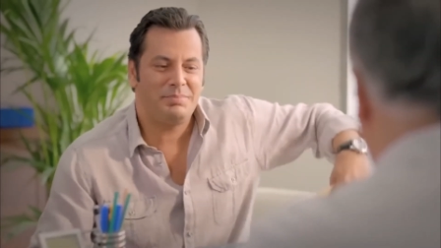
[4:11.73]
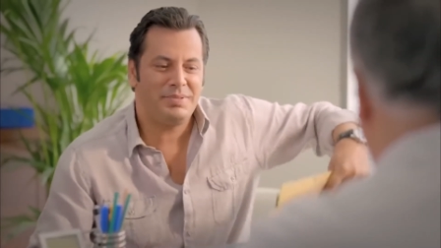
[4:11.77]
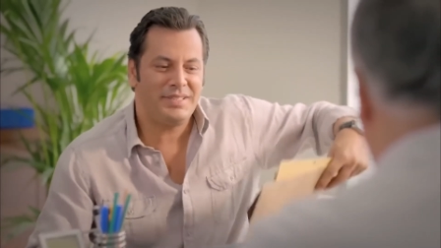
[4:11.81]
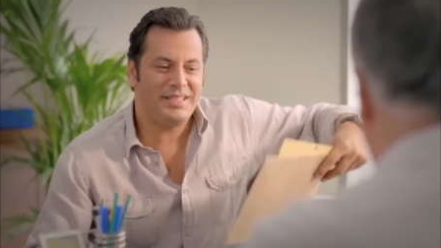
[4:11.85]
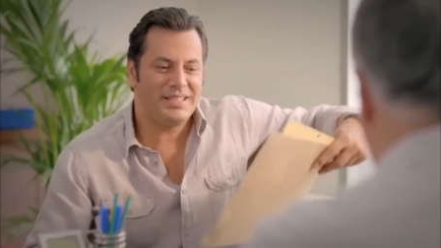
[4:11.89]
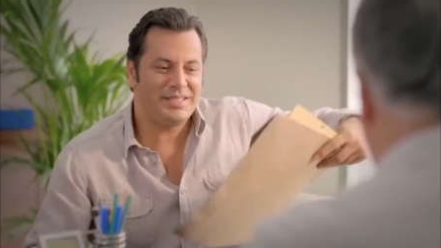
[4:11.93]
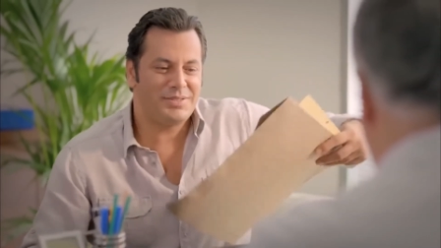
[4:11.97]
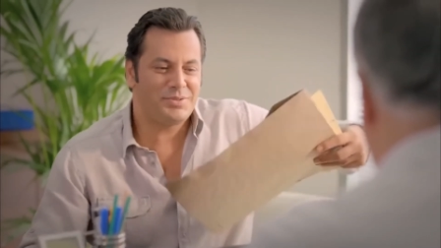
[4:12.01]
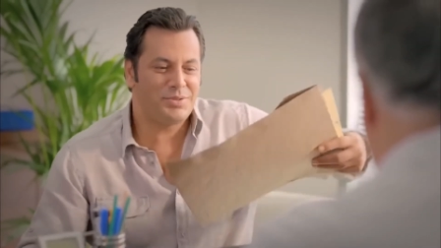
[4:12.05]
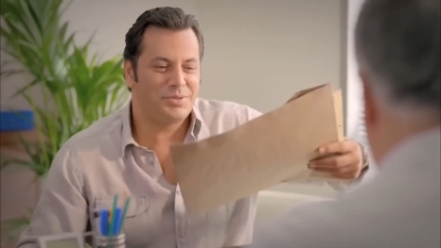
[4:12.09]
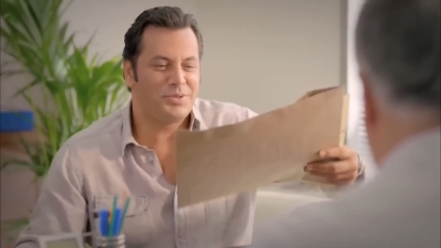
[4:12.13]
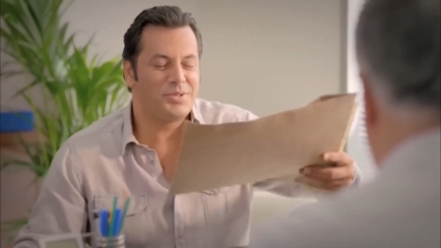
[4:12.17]

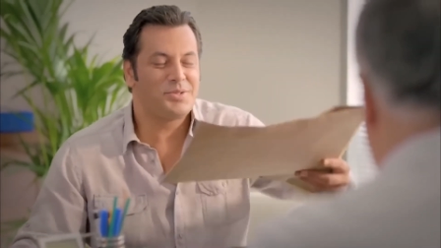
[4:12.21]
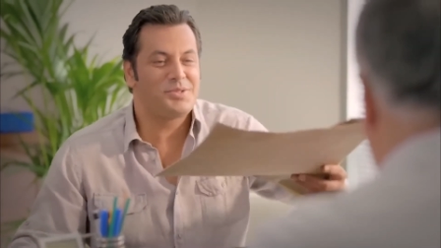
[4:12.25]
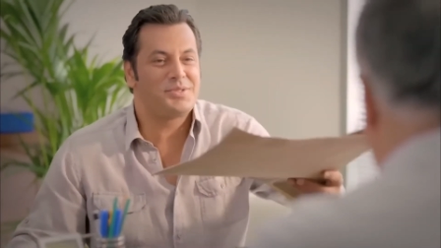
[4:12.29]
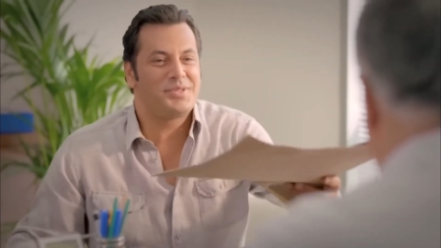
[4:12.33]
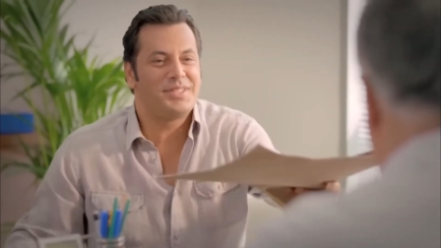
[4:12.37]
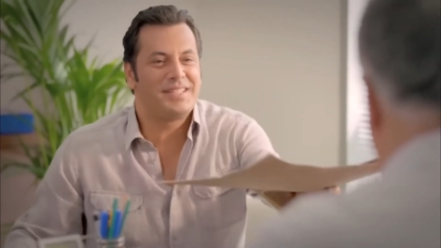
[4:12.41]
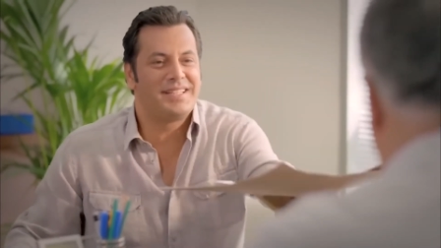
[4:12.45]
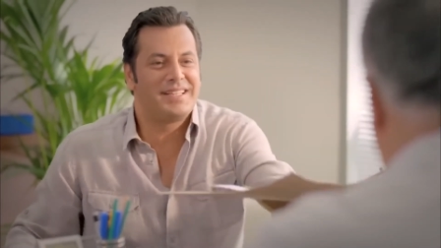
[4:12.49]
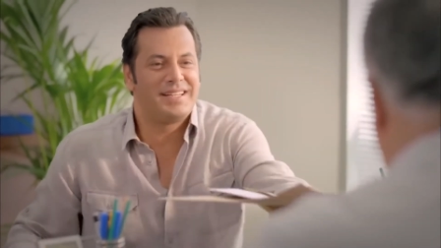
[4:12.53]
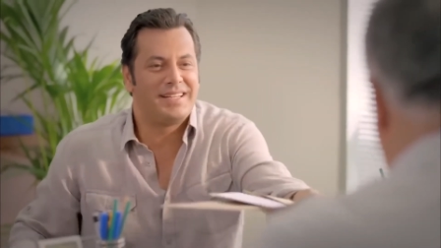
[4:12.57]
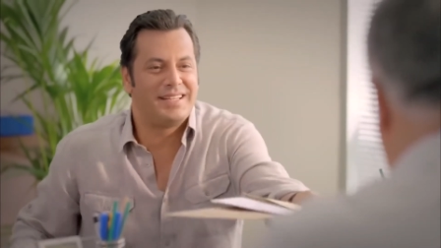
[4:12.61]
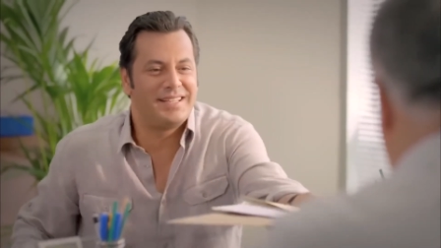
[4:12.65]
ممكن
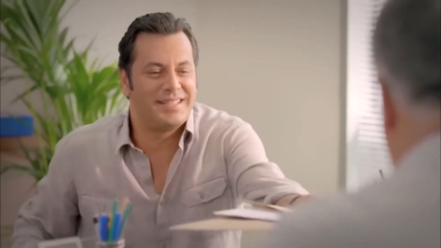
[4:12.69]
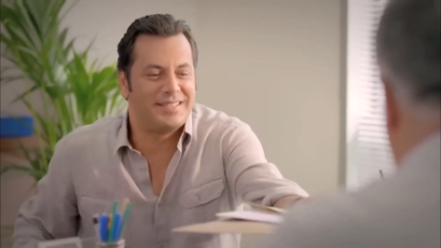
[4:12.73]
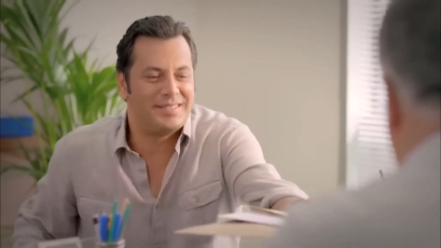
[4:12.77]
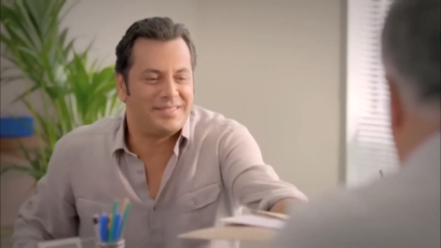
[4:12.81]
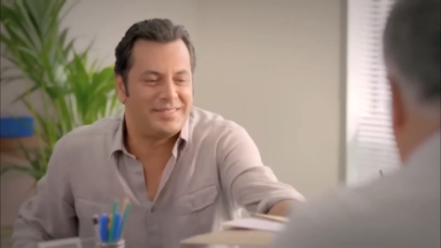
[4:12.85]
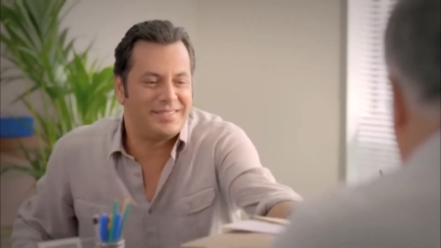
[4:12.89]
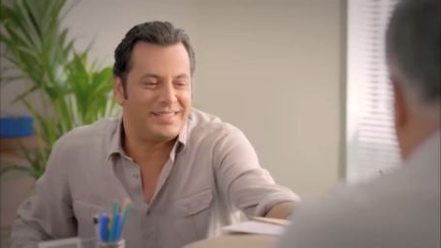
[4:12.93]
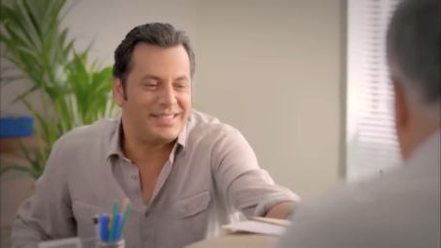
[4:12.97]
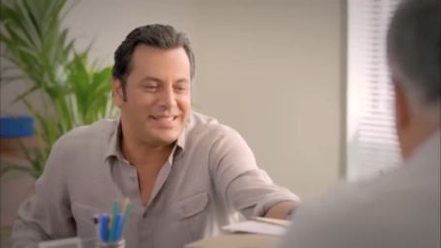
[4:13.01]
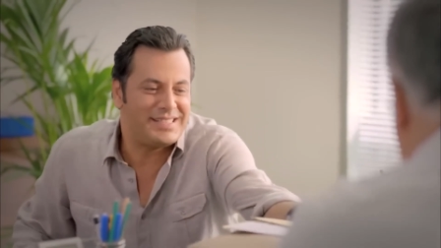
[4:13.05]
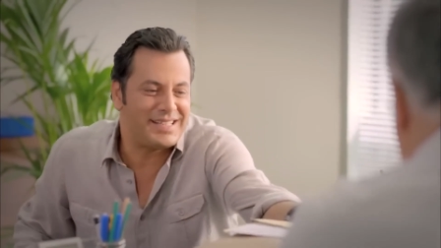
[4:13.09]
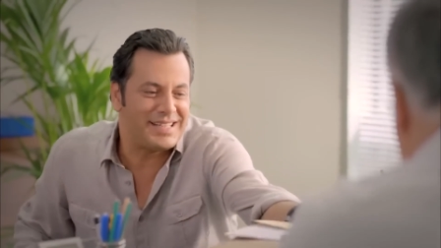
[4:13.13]
تشوف لي
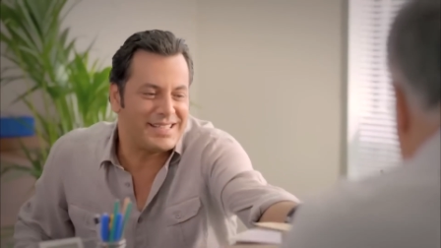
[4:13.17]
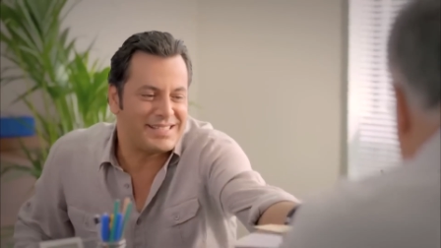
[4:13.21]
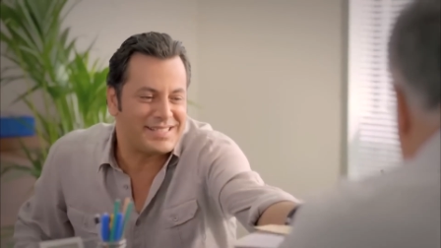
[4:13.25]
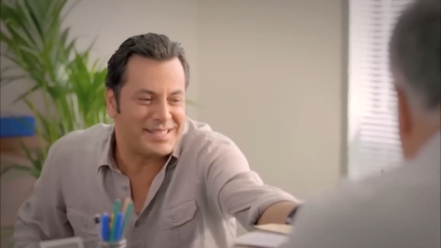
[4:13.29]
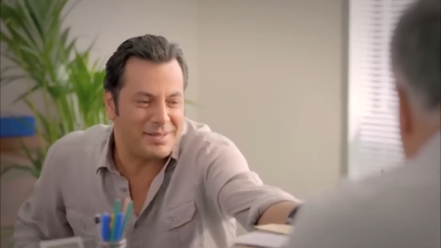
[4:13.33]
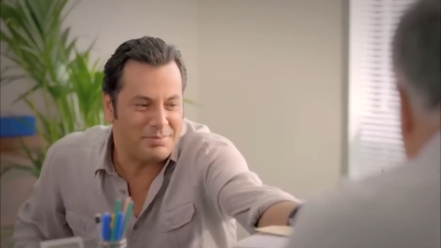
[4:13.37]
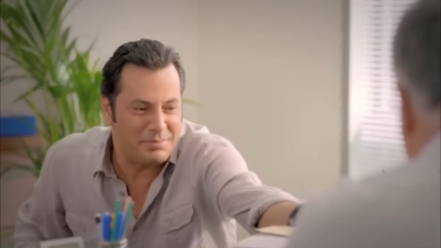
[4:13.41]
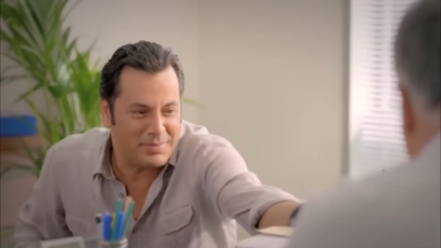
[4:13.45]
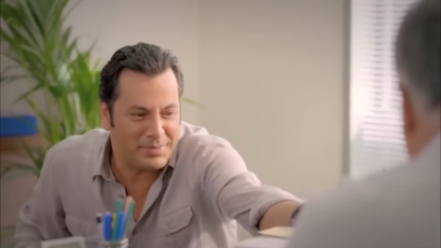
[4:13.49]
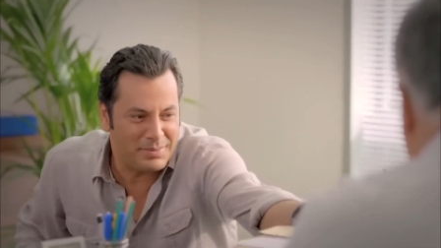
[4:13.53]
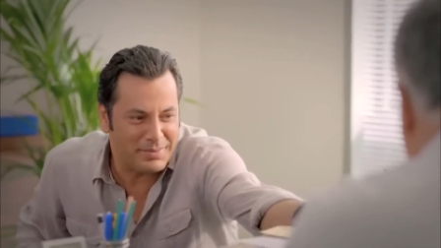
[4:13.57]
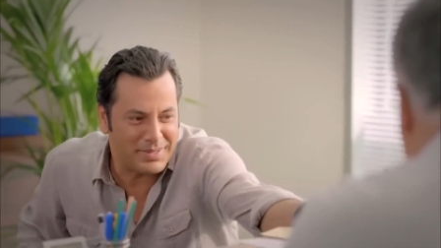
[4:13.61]
هدول
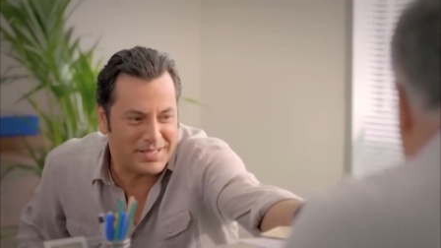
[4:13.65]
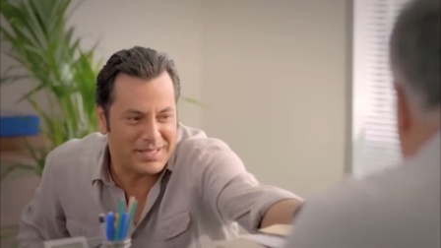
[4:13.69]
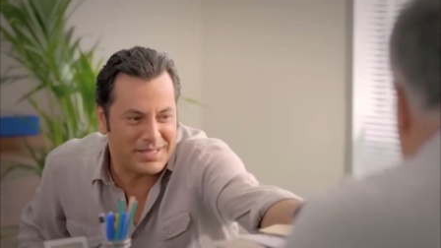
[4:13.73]
تقارير